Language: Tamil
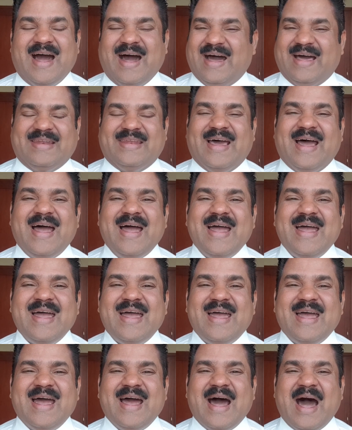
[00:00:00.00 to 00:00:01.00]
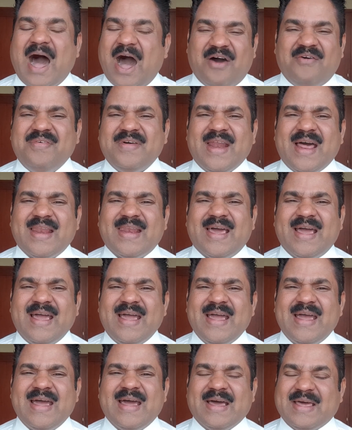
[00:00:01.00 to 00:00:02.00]
ஆனால் அவரால்
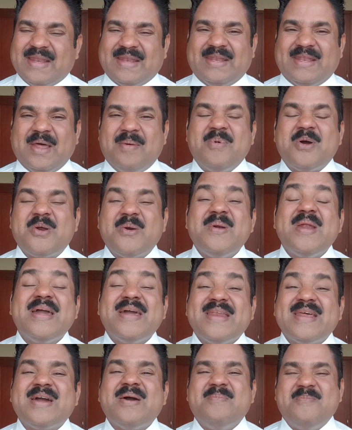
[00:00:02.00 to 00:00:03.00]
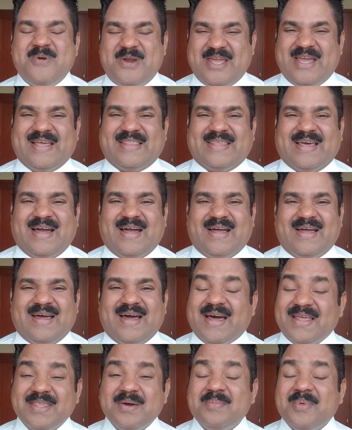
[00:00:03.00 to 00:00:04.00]
நமக்குள்ளே இருக்க முடியாமா
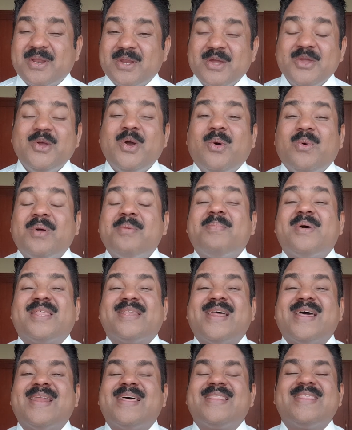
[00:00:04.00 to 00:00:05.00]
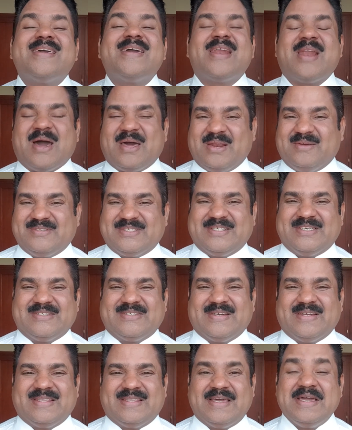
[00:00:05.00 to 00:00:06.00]
அதான் பாருங்கள் யோவன் பதினாலாம் தேதி
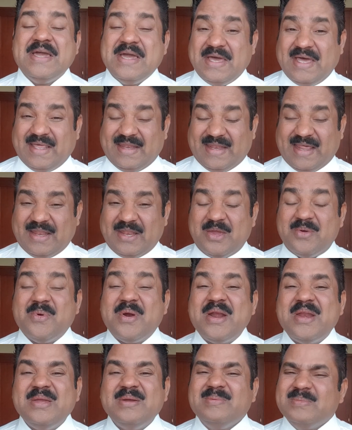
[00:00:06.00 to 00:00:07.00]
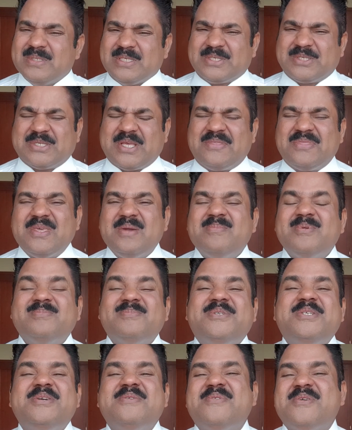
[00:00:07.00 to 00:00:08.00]
சொல்லுது நான் வழியும் சத்தியமும்
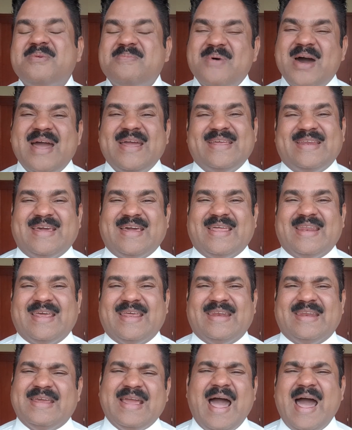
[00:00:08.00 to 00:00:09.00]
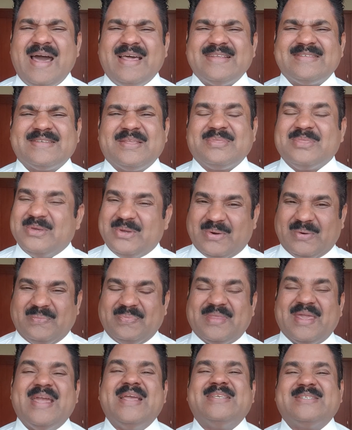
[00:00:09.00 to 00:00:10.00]
ஜீவனமாக இருக்கிறேன் யார் சத்தியம்
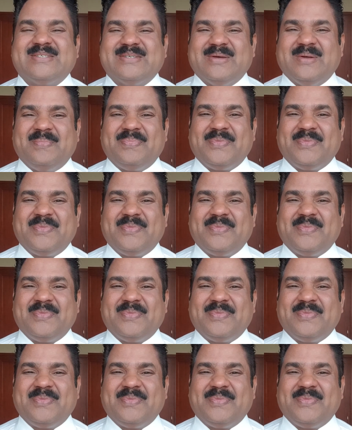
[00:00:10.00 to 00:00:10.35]
ஏசு